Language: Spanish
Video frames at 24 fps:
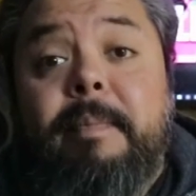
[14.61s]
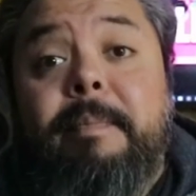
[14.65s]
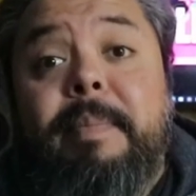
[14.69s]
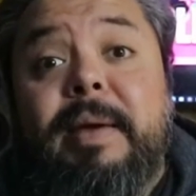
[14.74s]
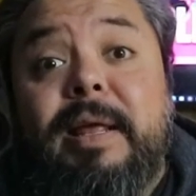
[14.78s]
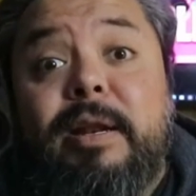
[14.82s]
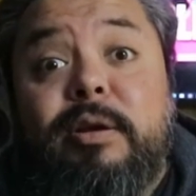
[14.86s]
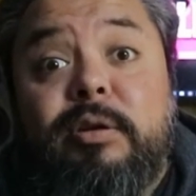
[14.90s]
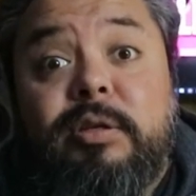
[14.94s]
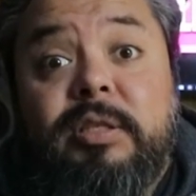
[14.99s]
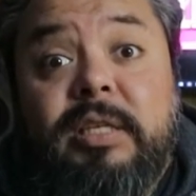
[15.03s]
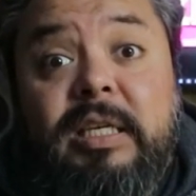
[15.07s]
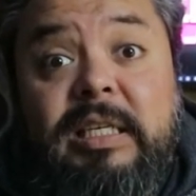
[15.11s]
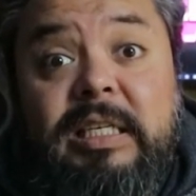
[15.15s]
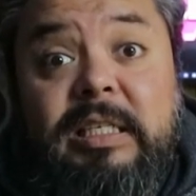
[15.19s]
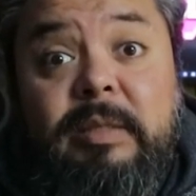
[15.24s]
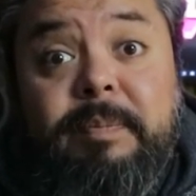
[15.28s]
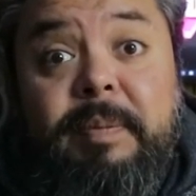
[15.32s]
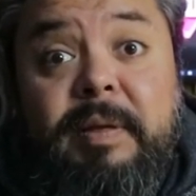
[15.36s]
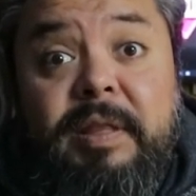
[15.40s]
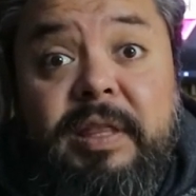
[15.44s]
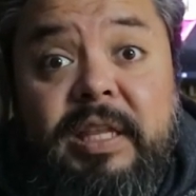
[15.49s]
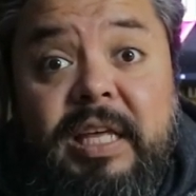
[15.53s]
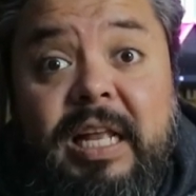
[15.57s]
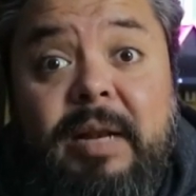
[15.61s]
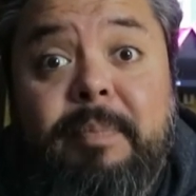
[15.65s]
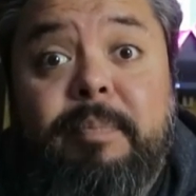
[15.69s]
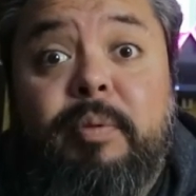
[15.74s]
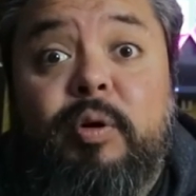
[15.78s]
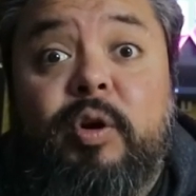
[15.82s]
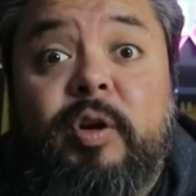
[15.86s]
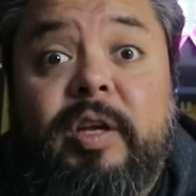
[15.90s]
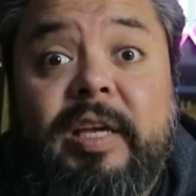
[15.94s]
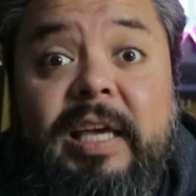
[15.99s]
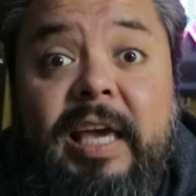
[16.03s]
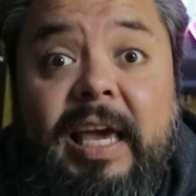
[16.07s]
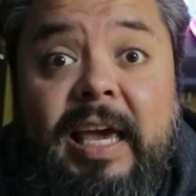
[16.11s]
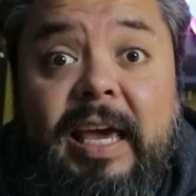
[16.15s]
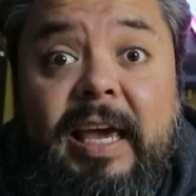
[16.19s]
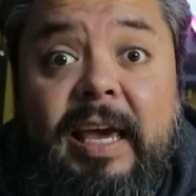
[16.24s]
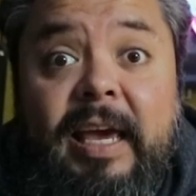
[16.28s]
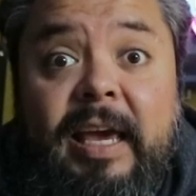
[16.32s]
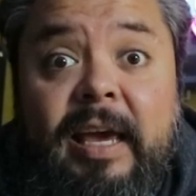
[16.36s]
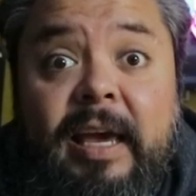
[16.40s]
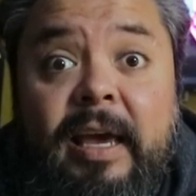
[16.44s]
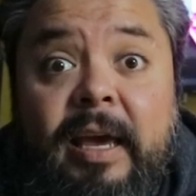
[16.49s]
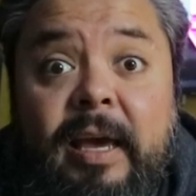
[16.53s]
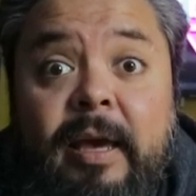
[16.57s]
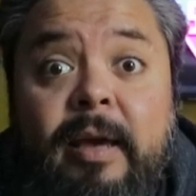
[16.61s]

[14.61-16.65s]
Pero sí es especial, ¿por qué?